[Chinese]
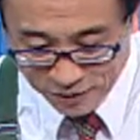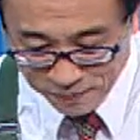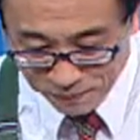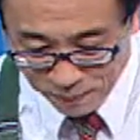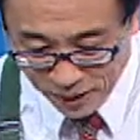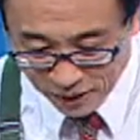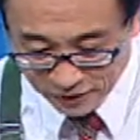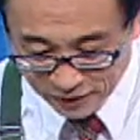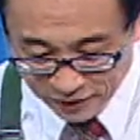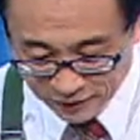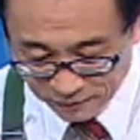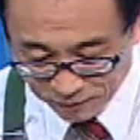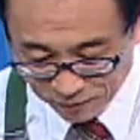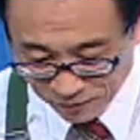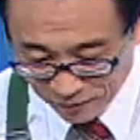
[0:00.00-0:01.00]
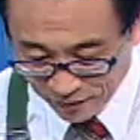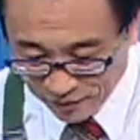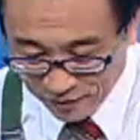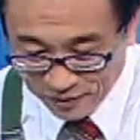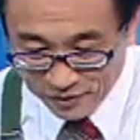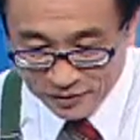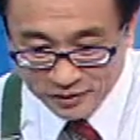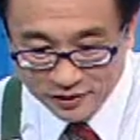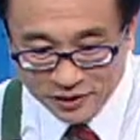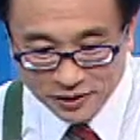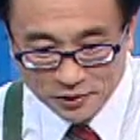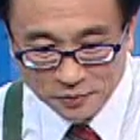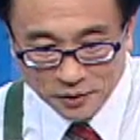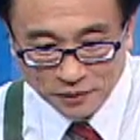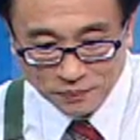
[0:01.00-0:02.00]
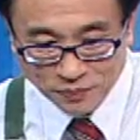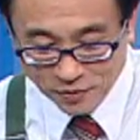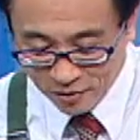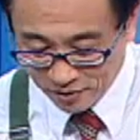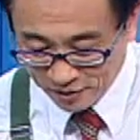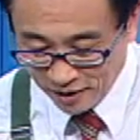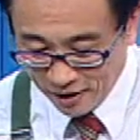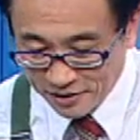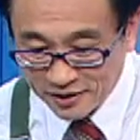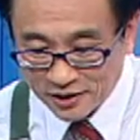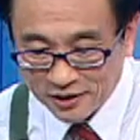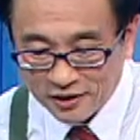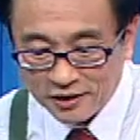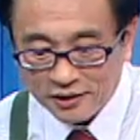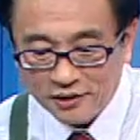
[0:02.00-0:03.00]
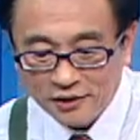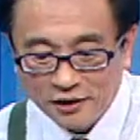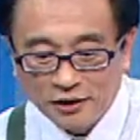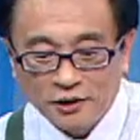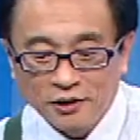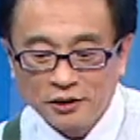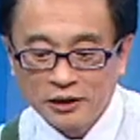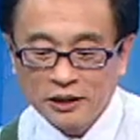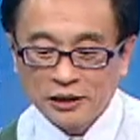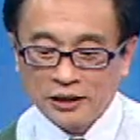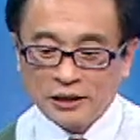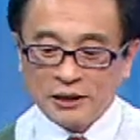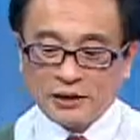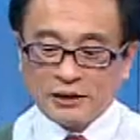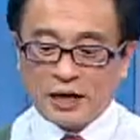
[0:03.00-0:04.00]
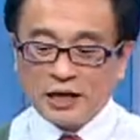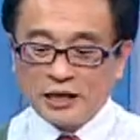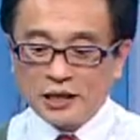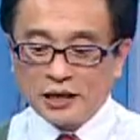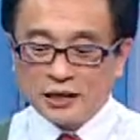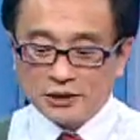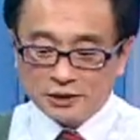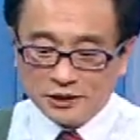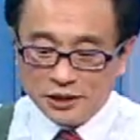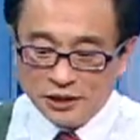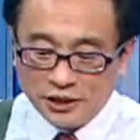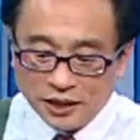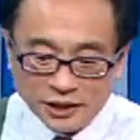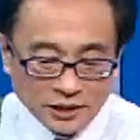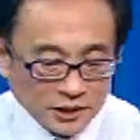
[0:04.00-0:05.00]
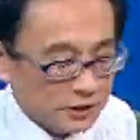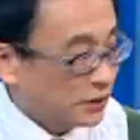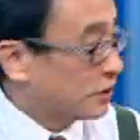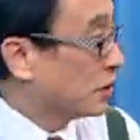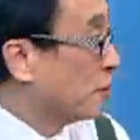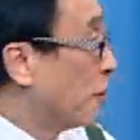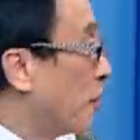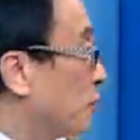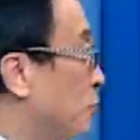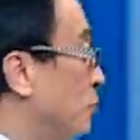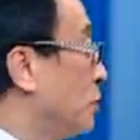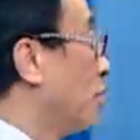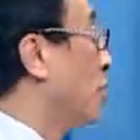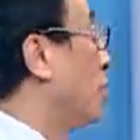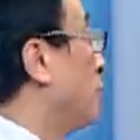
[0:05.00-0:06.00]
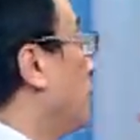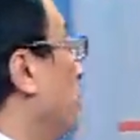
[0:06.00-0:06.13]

零八的，这叫什么？南科哦，南科今天有没有注意到？